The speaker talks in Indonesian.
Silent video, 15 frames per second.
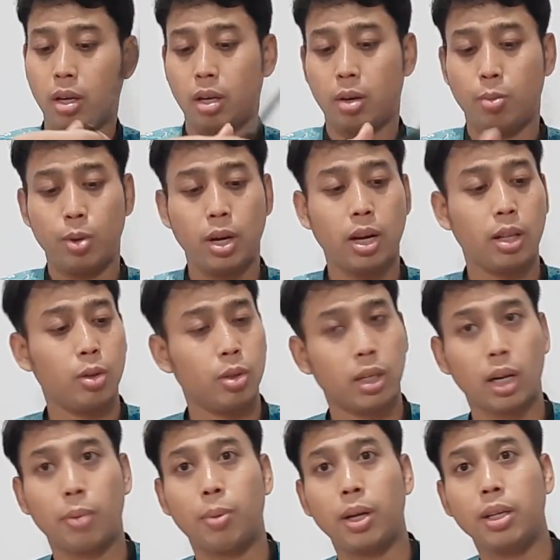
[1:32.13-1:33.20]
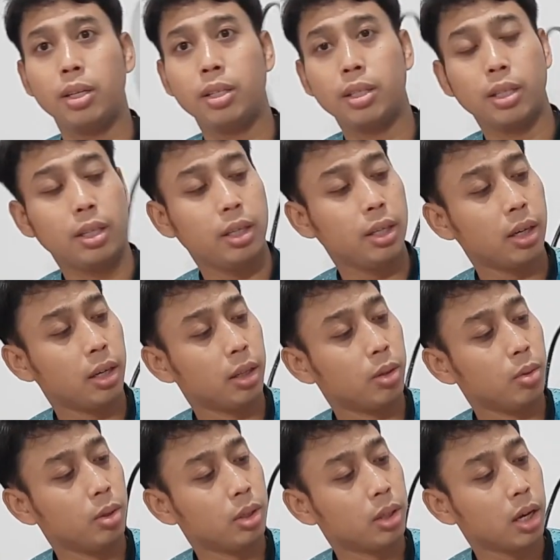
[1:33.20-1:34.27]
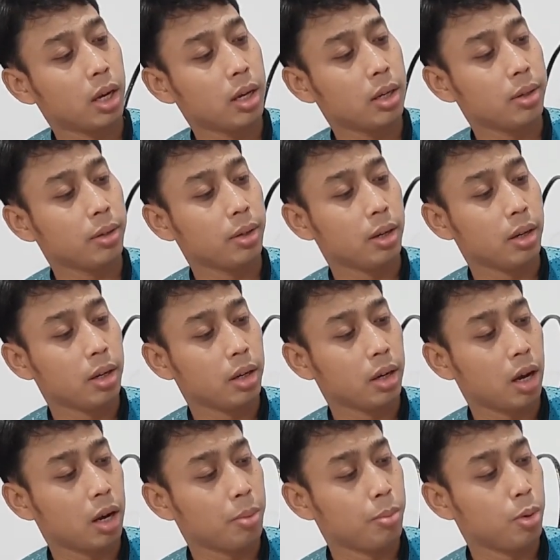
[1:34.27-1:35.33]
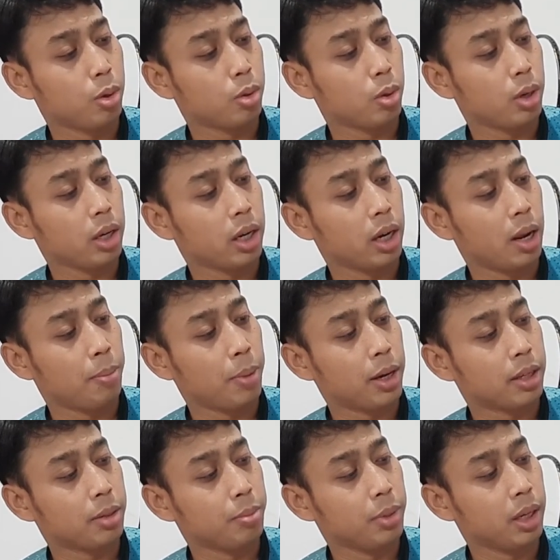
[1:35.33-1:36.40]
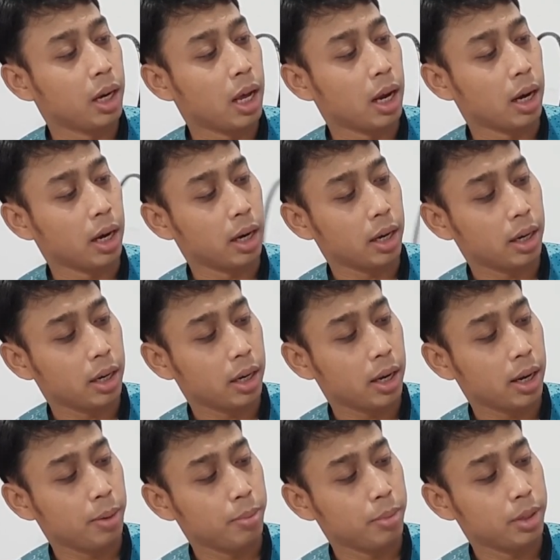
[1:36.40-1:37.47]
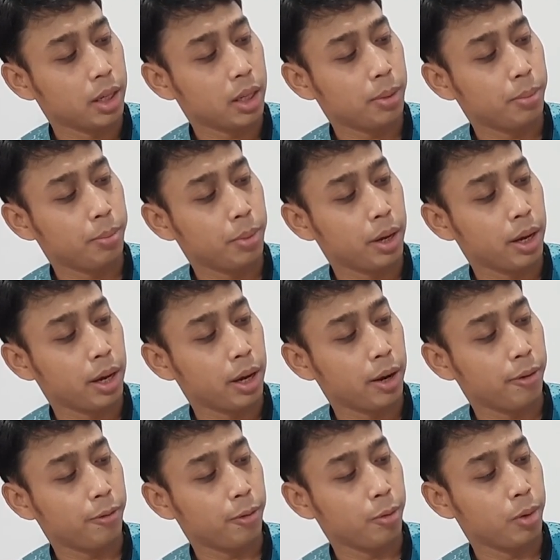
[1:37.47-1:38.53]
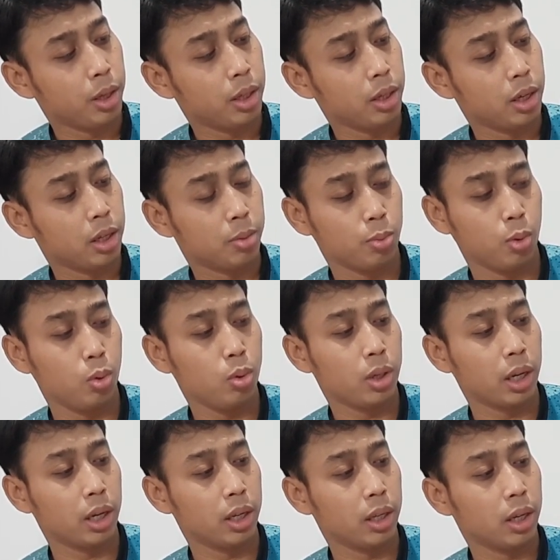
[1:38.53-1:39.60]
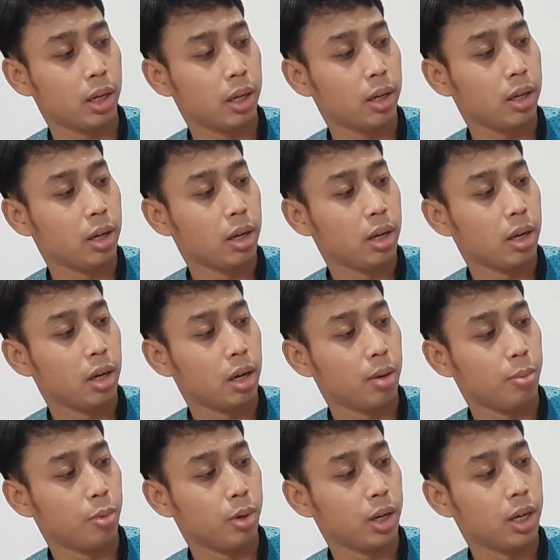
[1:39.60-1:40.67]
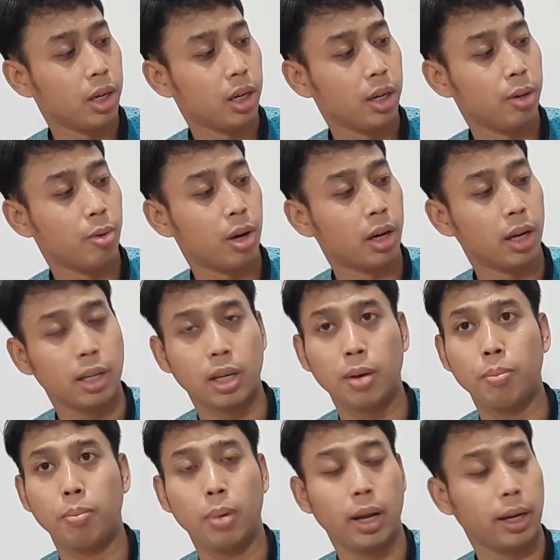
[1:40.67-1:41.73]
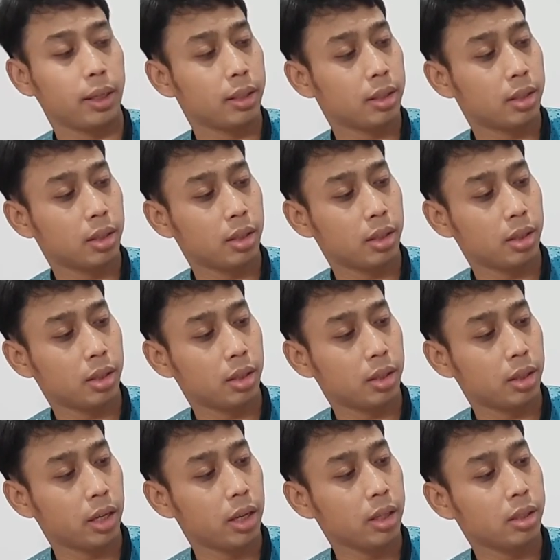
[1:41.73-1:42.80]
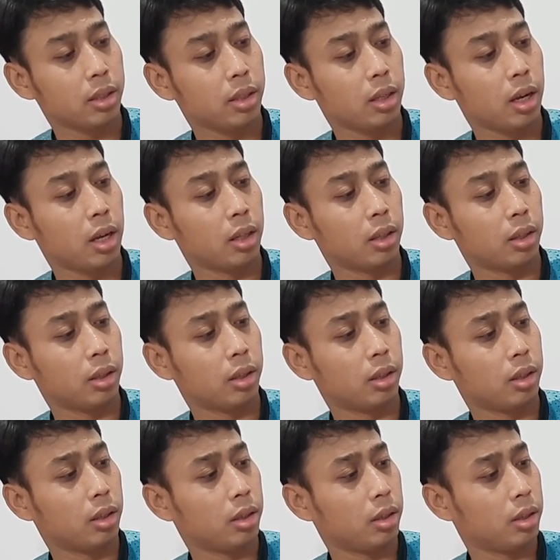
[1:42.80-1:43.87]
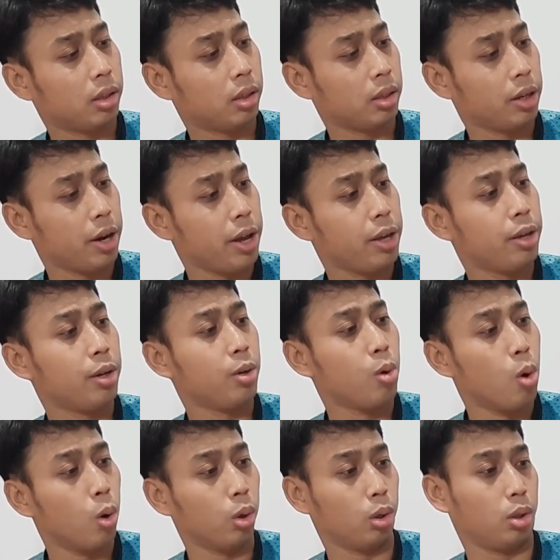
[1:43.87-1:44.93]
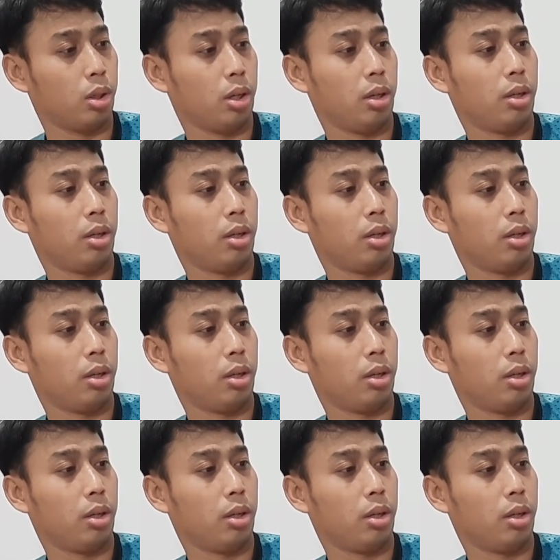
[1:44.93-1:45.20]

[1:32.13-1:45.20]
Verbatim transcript: Kemudian ada tulisan apa aja di sini? Ada tulisan Sonic 89 MZBF 2310 serinya Kemudian ini warnanya black stealth at gray gold.